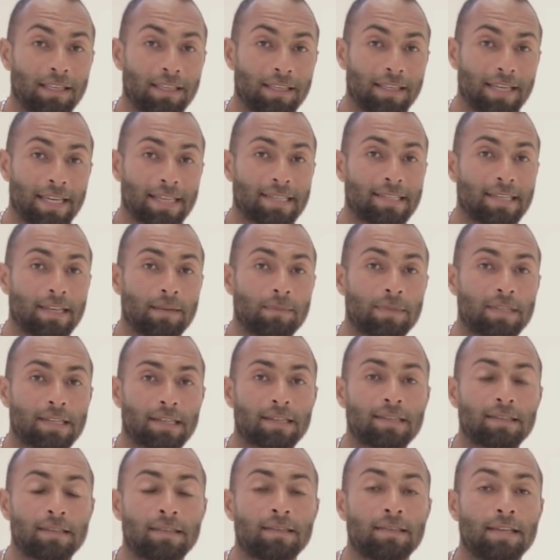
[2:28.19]
كي اس ام
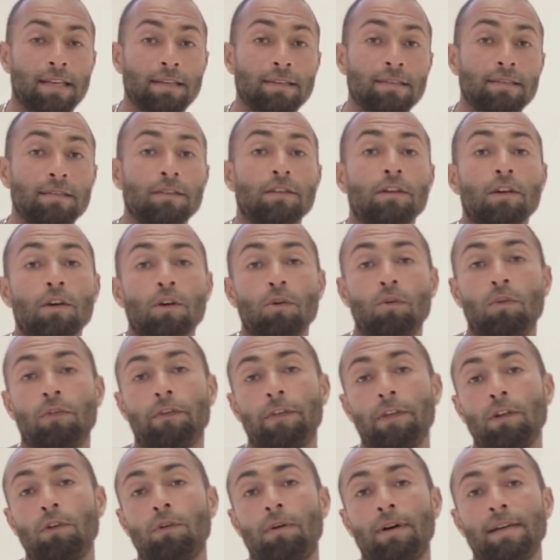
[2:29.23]
66
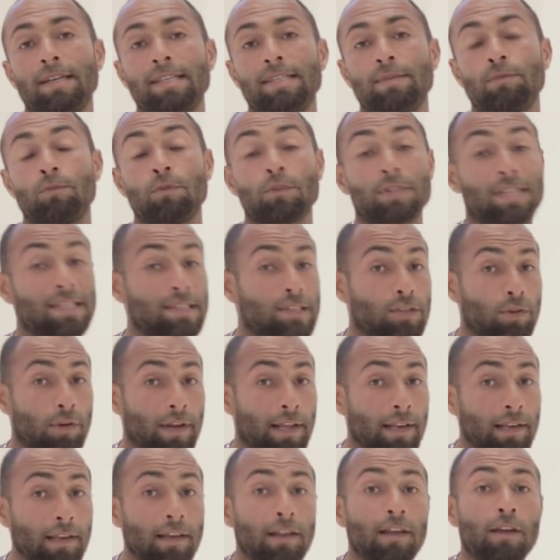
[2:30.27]
وفي نوع اسمه
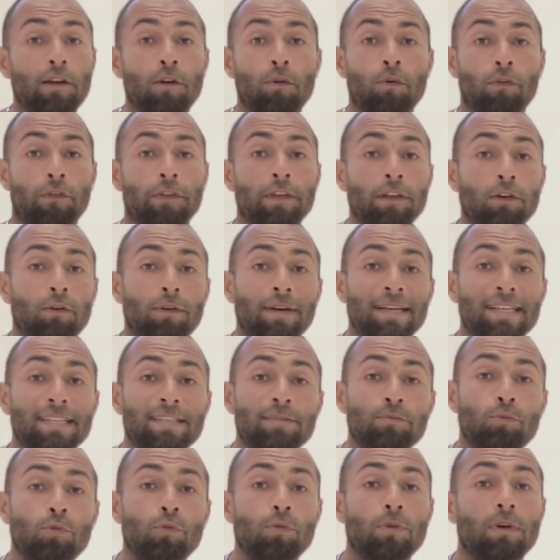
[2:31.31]
سنسوريل وفي نوع
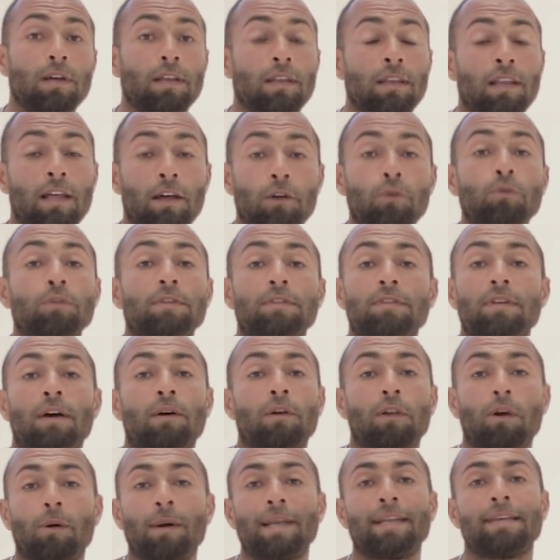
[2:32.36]
اسمه الروت او
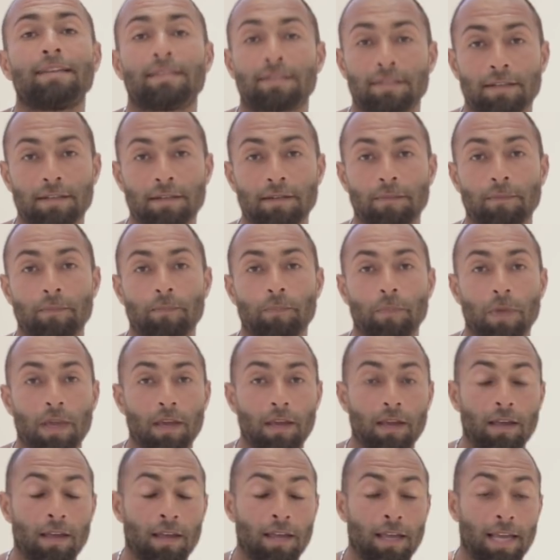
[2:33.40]
اللي هو الجذر
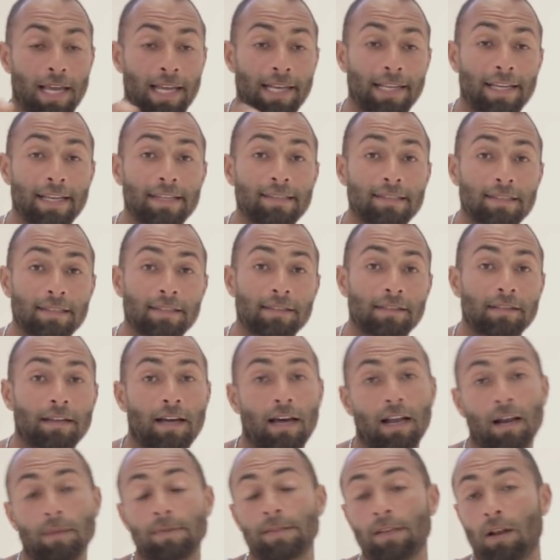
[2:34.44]
الجذر
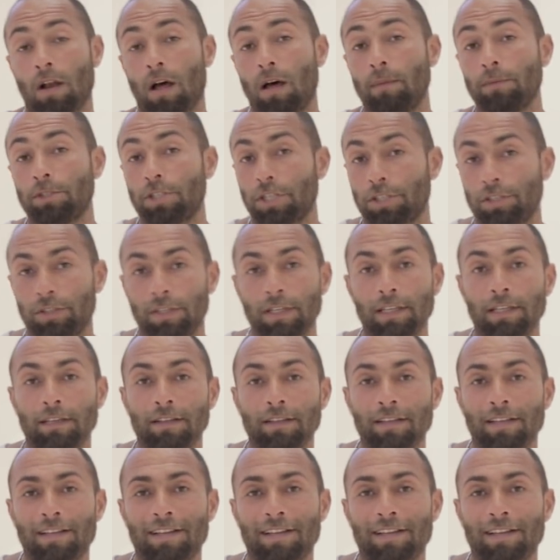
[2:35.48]
انا بصراحه مش هشتريه